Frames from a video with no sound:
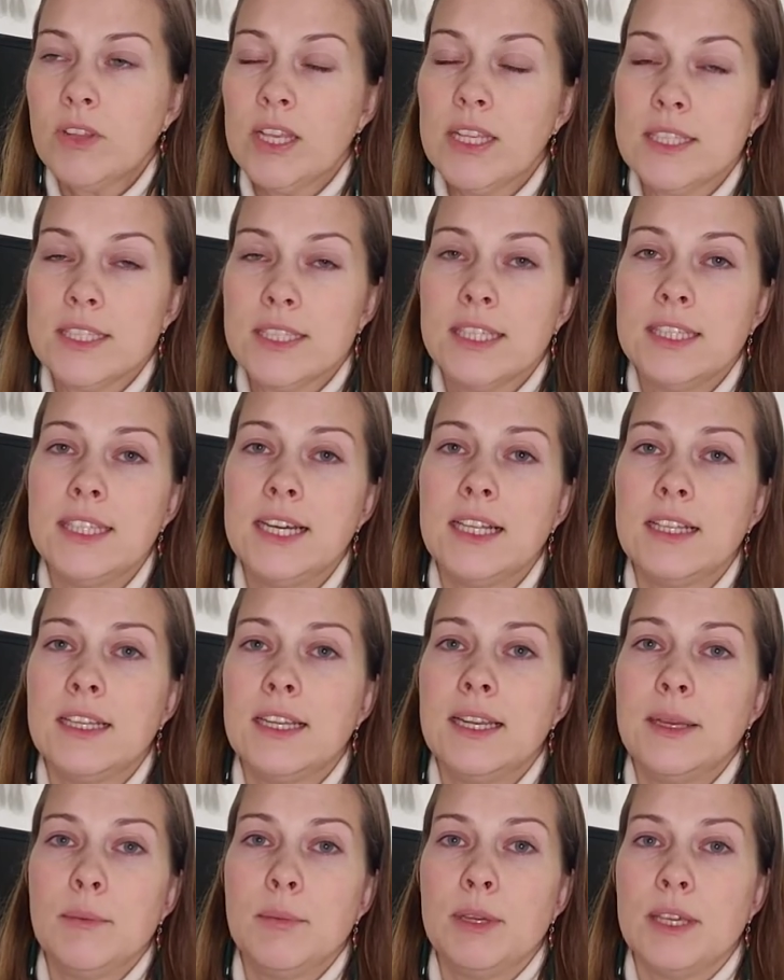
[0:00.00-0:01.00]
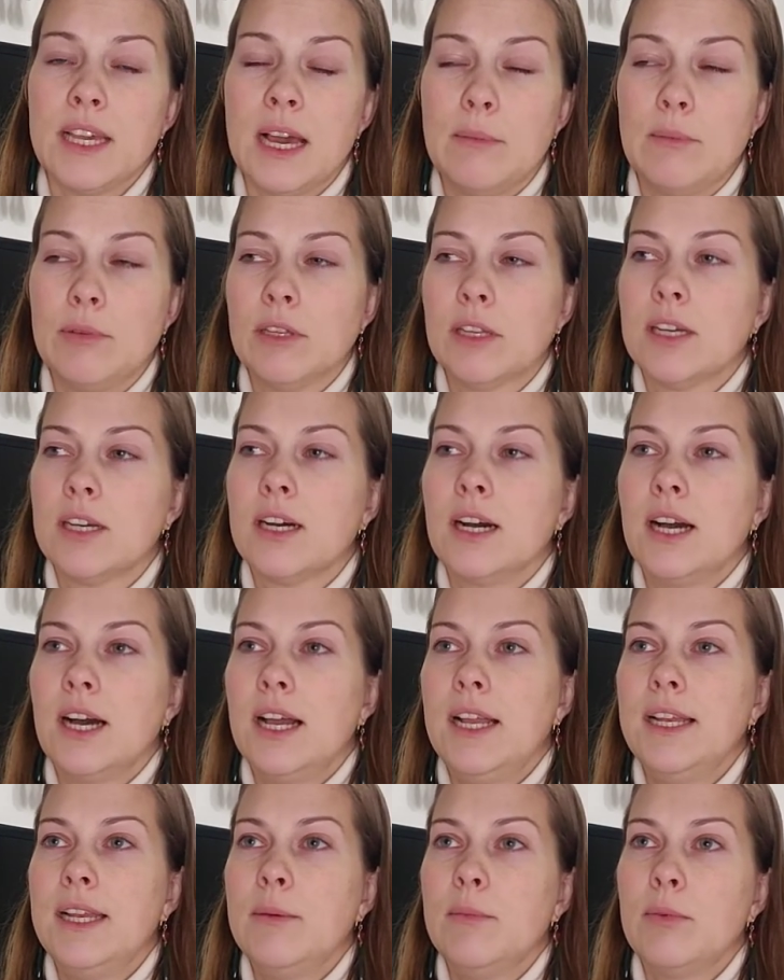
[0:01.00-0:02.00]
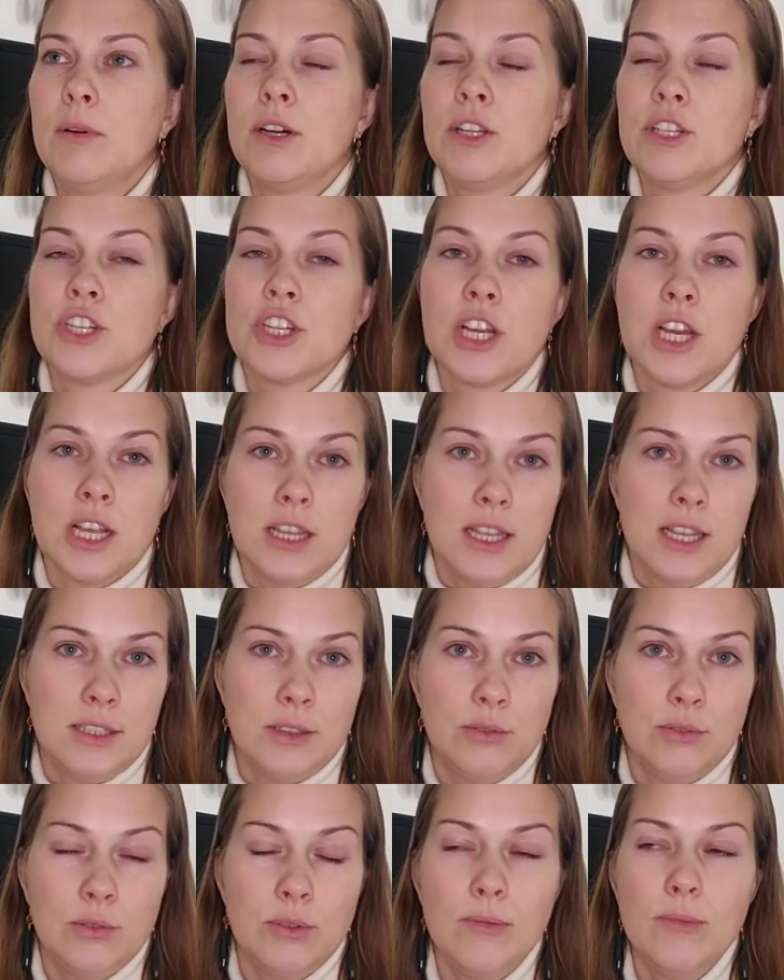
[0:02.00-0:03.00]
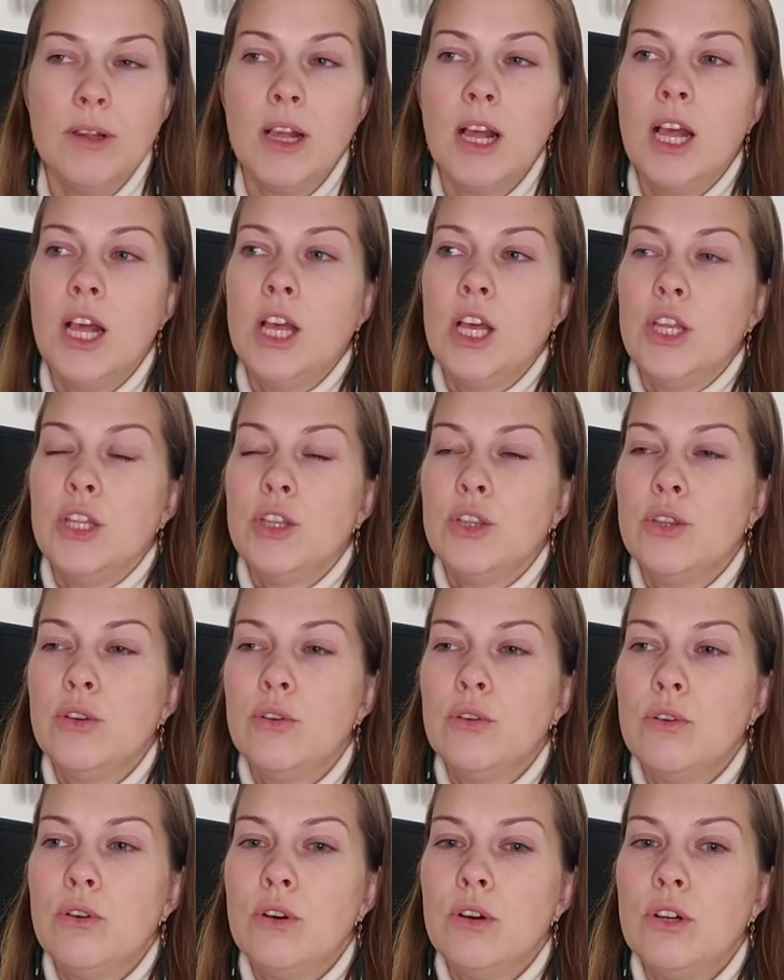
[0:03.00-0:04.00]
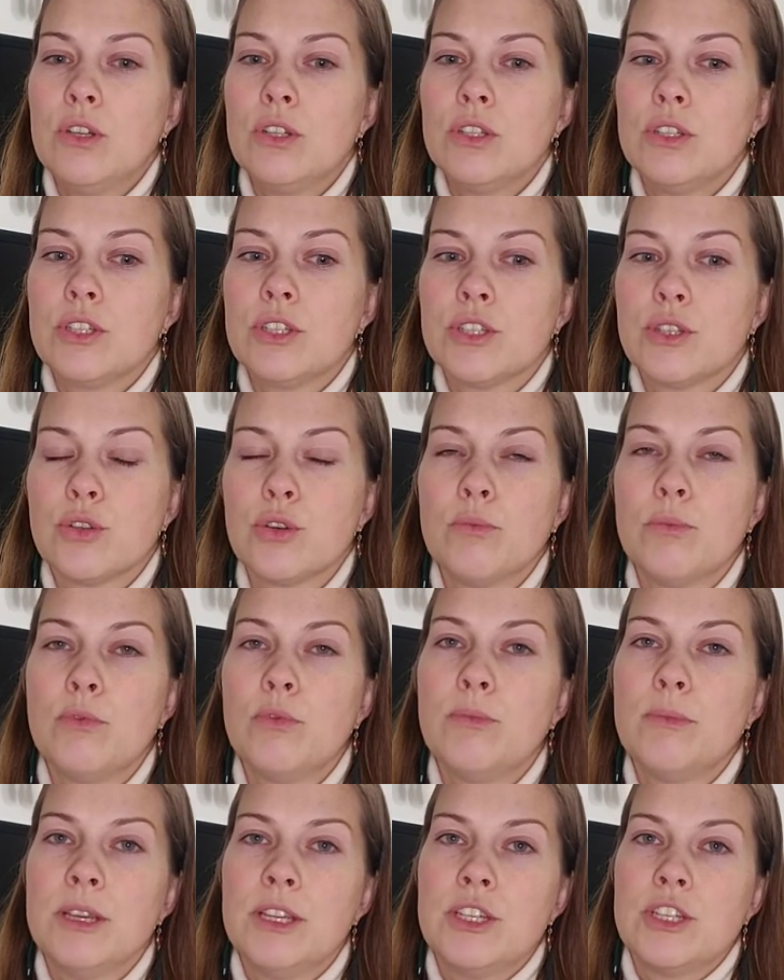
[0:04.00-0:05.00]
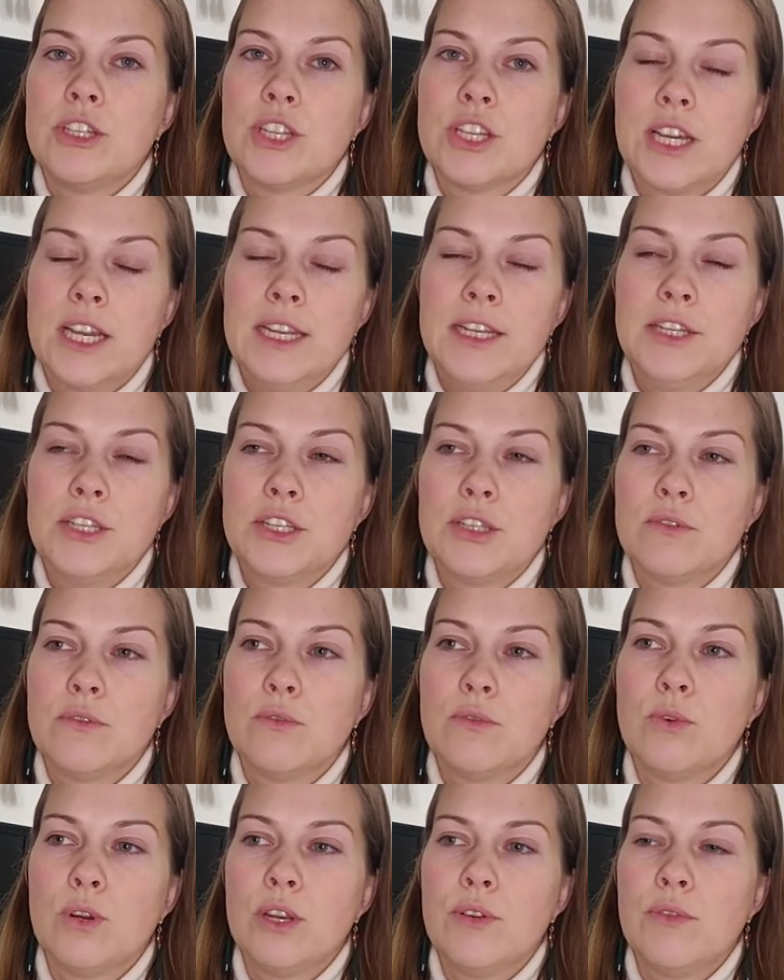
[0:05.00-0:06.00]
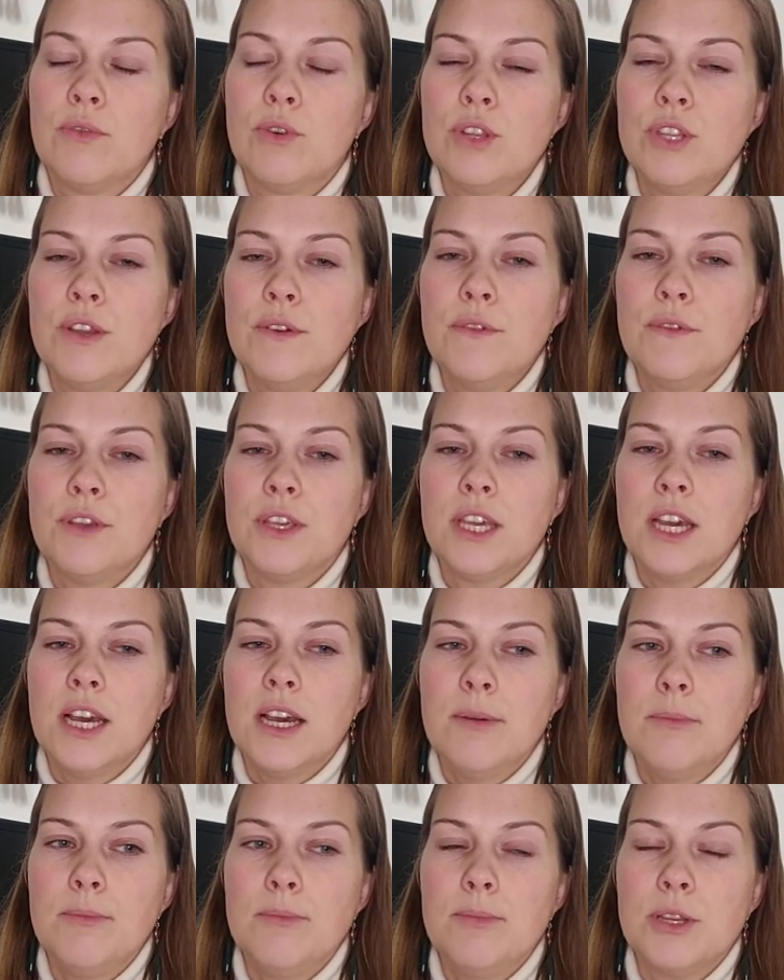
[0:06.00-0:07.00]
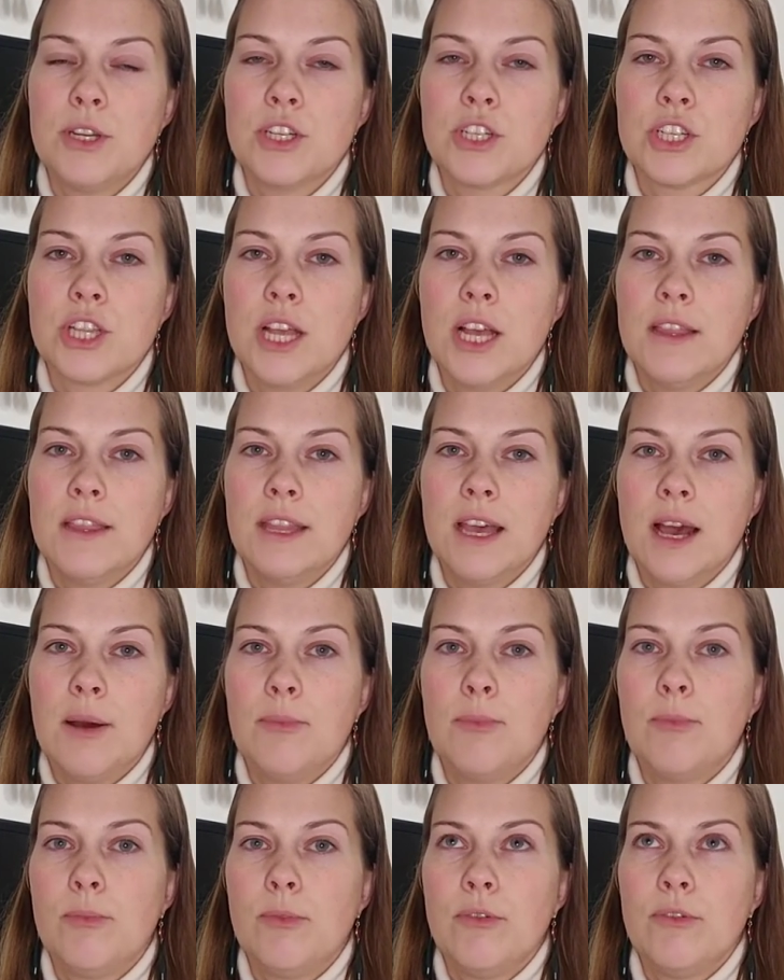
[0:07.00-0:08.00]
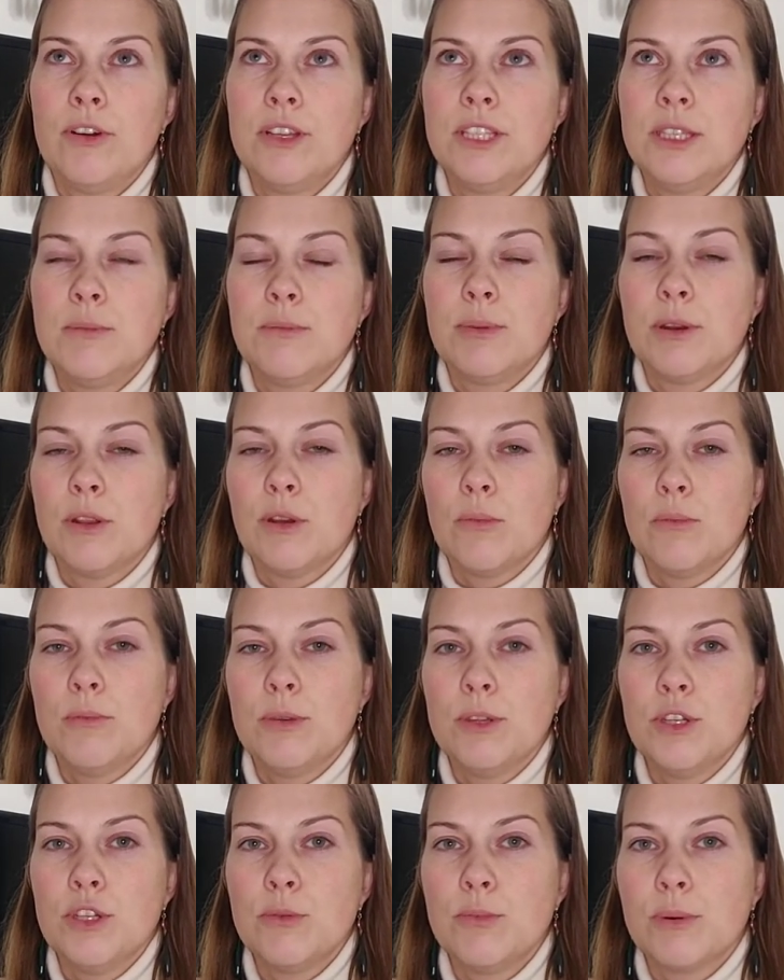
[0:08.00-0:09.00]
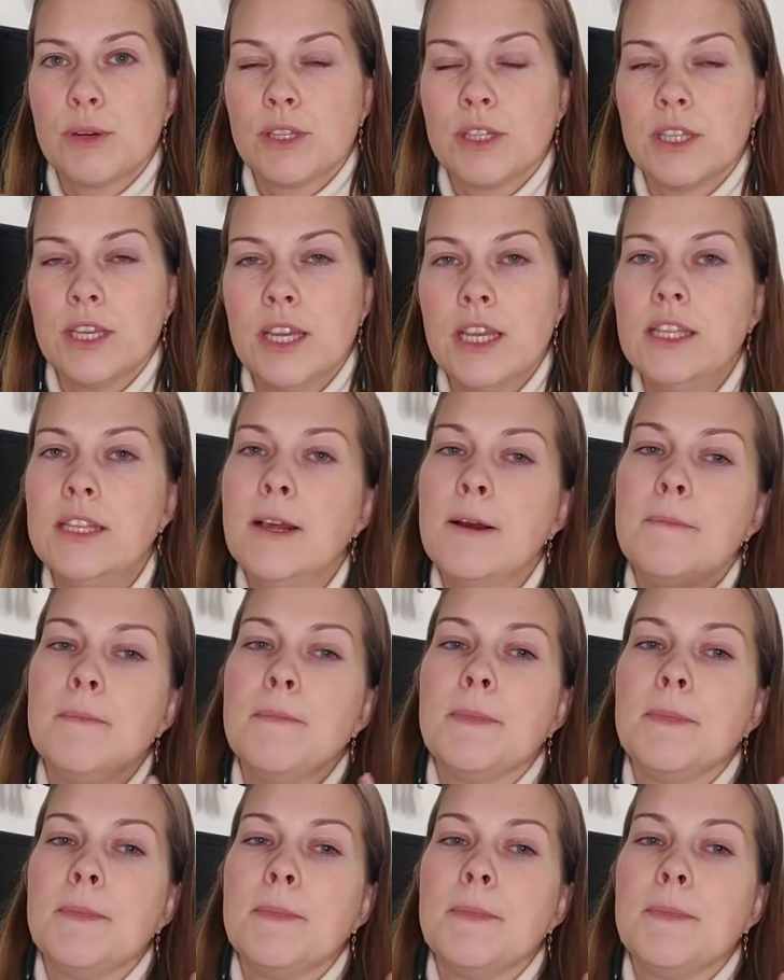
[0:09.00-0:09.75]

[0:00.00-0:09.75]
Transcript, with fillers: съедала либо яблоко, либо шоколадку – но чтобы уменьшить количество углеводов, я перешла на, в один прием пищи протеин,